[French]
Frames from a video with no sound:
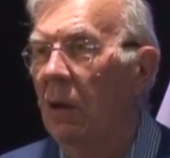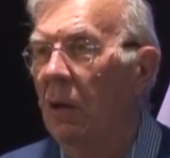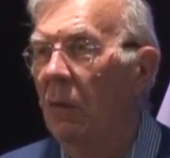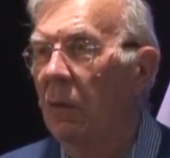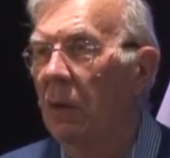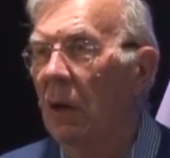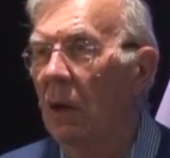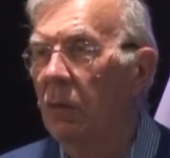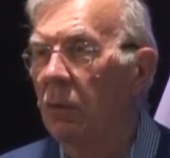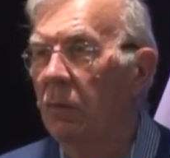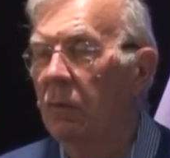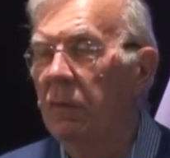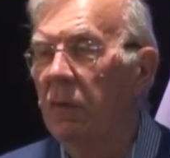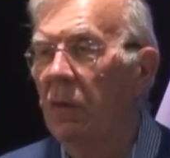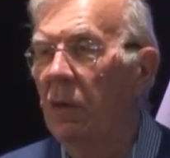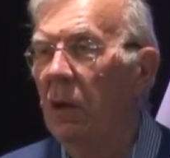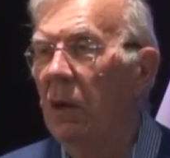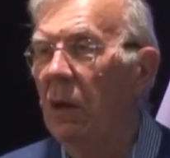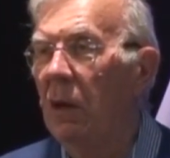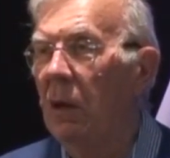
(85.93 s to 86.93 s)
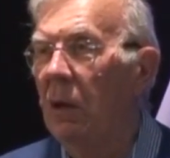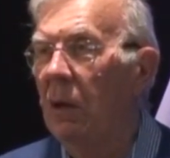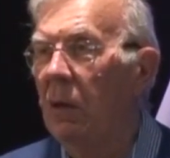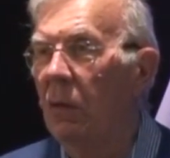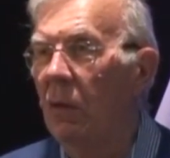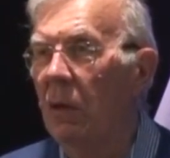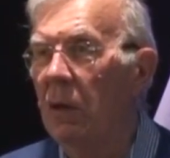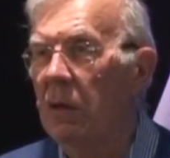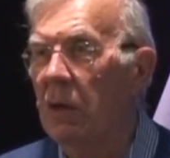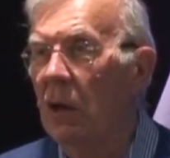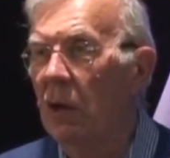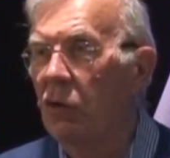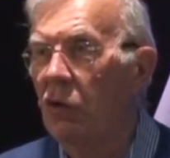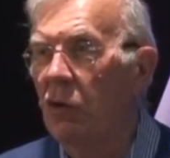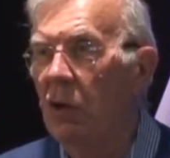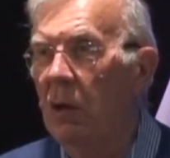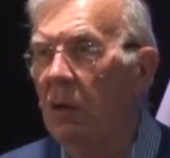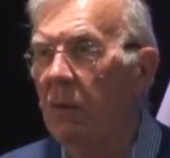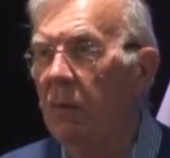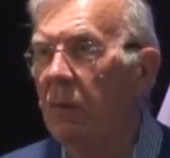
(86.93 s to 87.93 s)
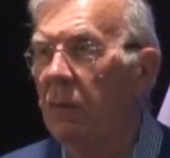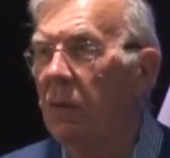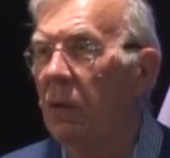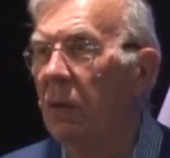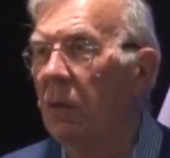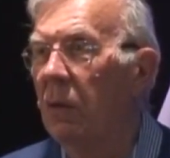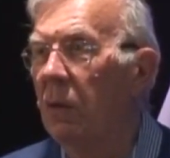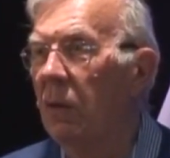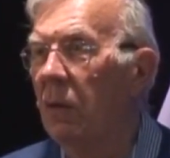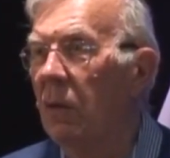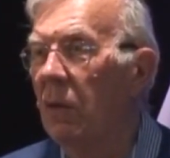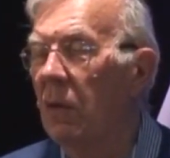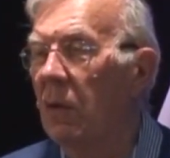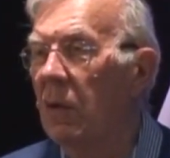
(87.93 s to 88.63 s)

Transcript: on a trouvé dans les archives de